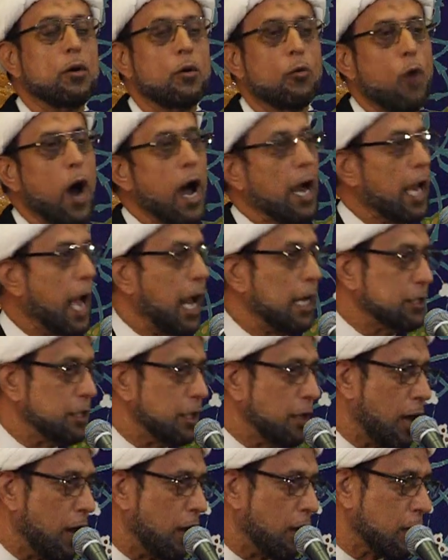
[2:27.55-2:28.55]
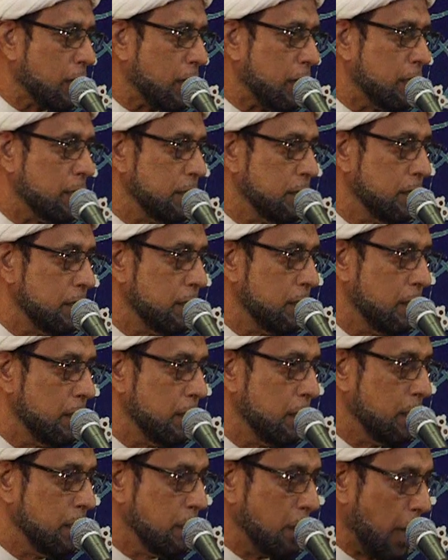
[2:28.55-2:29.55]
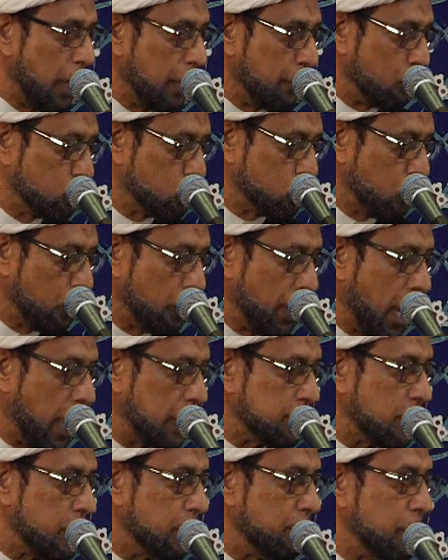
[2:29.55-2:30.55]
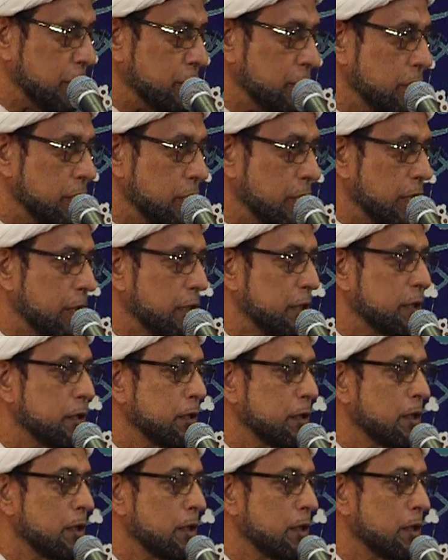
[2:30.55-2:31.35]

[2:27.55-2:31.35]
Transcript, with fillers: واقعة الحرة حيث استبيحت المدينه